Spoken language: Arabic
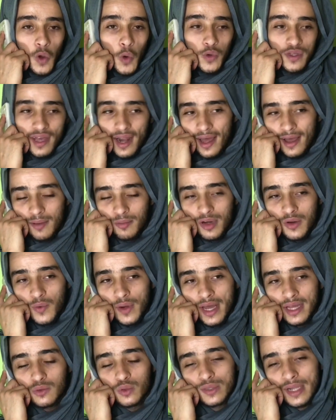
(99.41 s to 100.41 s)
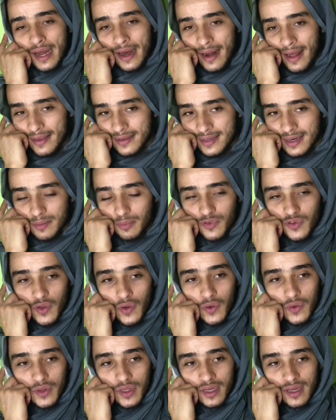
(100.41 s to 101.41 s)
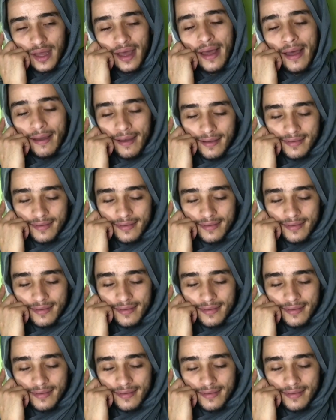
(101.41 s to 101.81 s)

واش راهم الاولاد واش راه راجلك مسعود آه،